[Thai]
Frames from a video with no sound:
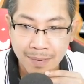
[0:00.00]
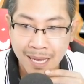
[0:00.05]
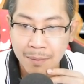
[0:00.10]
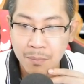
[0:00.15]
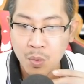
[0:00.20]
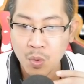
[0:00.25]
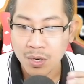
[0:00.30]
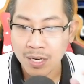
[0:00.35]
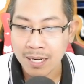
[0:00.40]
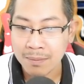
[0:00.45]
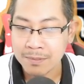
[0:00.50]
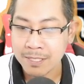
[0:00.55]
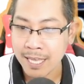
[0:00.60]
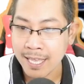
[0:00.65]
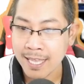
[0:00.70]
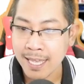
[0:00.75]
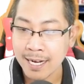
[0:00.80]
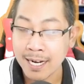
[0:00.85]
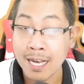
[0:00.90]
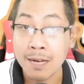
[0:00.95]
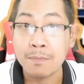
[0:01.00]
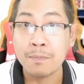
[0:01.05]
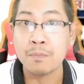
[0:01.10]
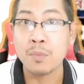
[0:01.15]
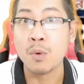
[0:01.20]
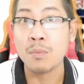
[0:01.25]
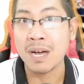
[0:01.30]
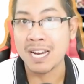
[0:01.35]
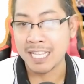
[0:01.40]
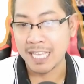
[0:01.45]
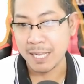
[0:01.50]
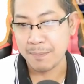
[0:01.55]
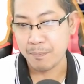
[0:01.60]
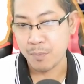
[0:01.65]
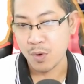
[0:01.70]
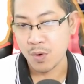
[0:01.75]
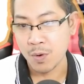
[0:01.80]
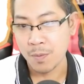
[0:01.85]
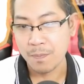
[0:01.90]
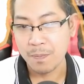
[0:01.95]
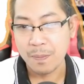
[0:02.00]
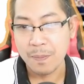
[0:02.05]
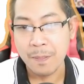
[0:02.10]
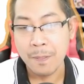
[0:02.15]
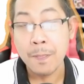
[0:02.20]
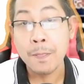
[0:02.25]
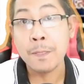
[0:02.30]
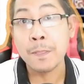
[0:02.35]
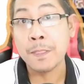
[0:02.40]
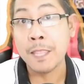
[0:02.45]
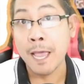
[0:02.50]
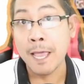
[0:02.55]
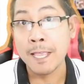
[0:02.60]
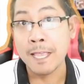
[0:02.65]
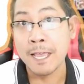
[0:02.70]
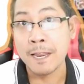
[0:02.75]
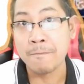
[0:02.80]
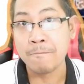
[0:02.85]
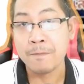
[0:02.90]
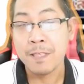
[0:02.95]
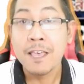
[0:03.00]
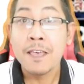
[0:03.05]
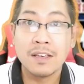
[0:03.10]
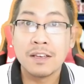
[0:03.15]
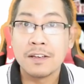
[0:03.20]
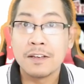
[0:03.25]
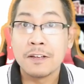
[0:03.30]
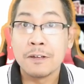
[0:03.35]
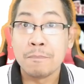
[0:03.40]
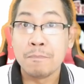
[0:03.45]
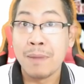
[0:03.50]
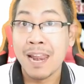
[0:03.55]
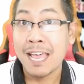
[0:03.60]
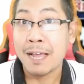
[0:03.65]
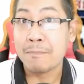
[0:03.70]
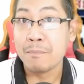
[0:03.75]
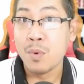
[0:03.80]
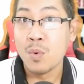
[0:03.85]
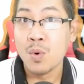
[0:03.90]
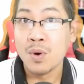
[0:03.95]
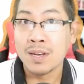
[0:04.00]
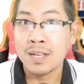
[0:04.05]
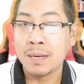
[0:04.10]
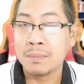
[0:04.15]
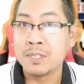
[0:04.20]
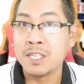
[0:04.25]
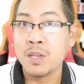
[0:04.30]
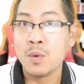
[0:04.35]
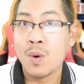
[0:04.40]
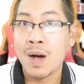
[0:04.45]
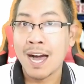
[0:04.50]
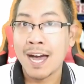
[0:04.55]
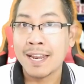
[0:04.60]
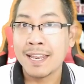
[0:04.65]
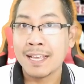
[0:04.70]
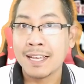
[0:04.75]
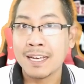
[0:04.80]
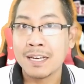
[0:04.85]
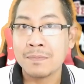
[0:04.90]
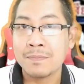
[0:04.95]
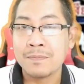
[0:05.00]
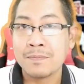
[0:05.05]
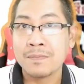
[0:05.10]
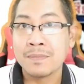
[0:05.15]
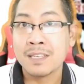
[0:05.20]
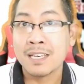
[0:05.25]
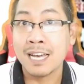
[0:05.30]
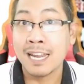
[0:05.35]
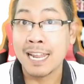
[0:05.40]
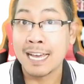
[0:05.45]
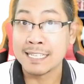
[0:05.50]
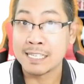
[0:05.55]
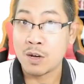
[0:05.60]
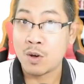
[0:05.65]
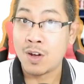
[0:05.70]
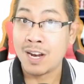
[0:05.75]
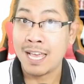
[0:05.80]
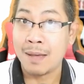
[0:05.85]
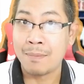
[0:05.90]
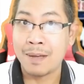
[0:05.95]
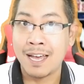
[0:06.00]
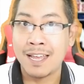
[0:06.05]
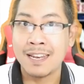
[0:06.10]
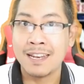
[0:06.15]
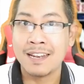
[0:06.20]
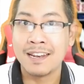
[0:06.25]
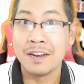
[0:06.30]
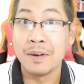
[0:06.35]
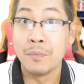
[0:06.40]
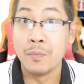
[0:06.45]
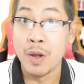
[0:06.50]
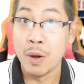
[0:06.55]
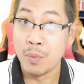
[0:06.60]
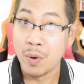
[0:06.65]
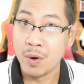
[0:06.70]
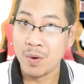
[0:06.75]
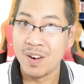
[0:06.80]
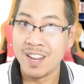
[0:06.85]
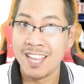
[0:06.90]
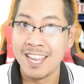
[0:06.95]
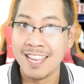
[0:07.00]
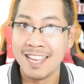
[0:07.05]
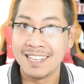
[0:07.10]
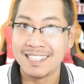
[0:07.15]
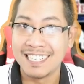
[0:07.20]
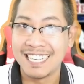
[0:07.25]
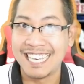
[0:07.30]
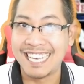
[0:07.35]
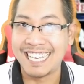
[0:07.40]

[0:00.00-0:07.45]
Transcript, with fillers: แบล็กมูนครับใจเย็นครับ ผมอัดคลิปอยู่ ใจเย็นแบล็กมูนกับซีวาร์ดนะครับกำลังจะคอลแลบกัน เร็วๆนี้